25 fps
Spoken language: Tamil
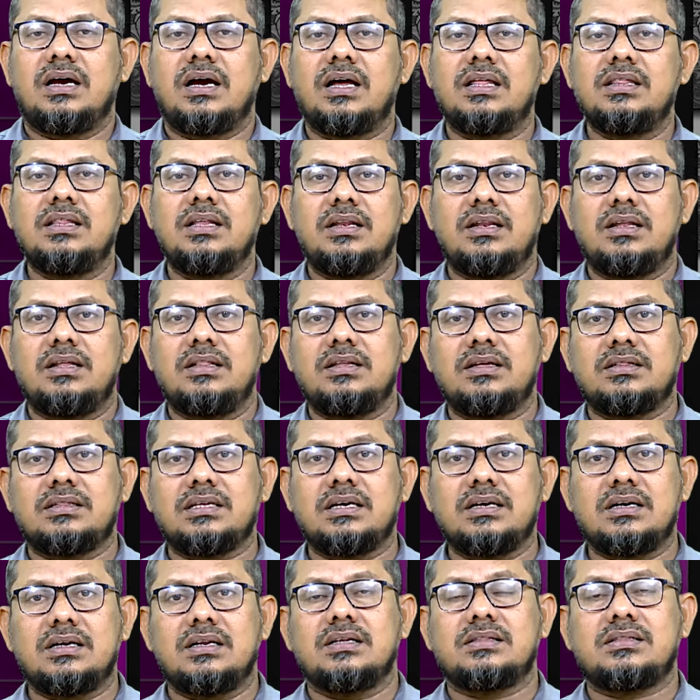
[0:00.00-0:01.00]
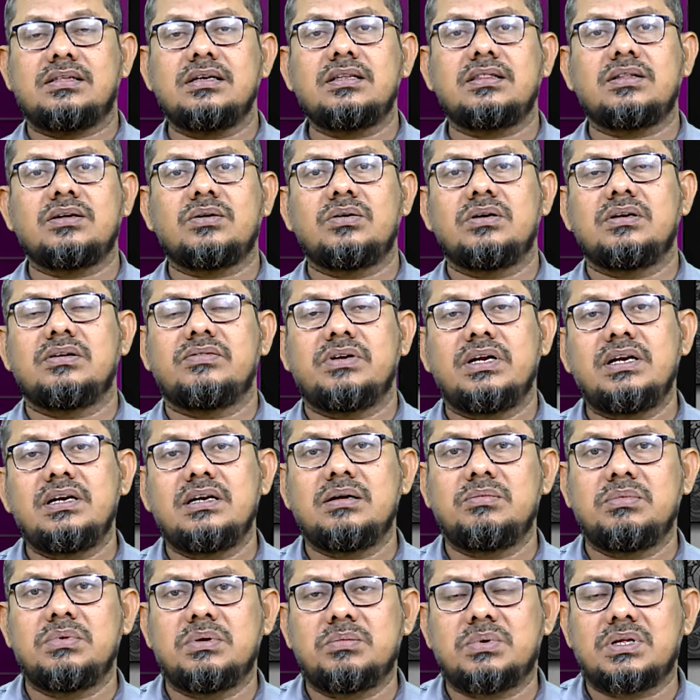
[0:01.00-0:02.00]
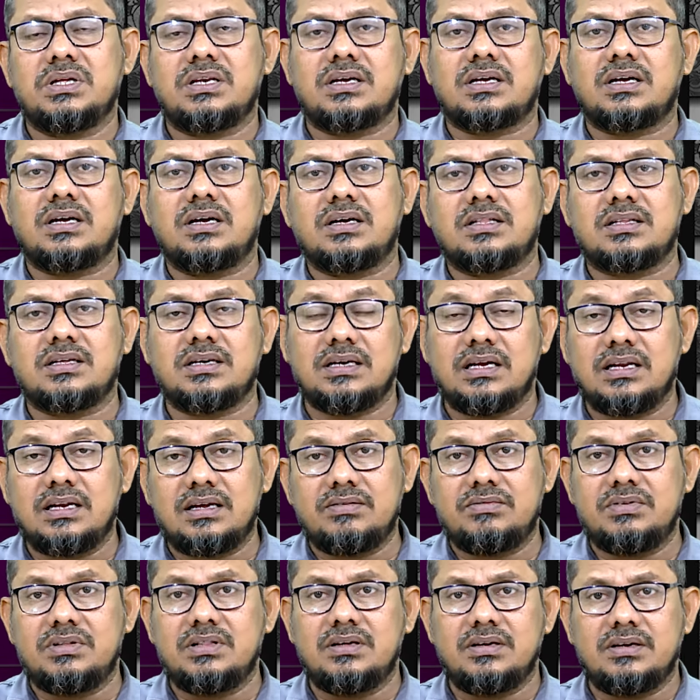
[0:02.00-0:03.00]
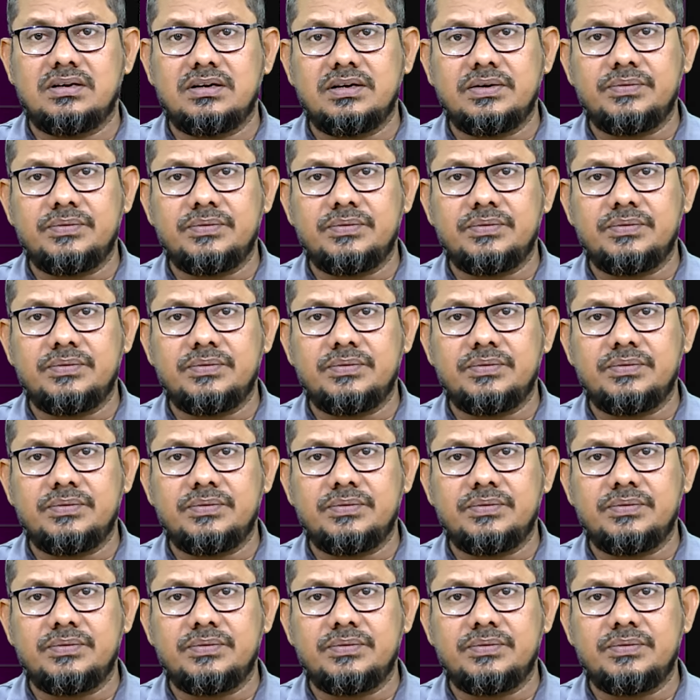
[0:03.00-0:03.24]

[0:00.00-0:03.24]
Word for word: அதிலிருந்து தங்களை திருத்திக் கொள்ள வேண்டும் என்பதற்காக தான் ஏன்னா வந்து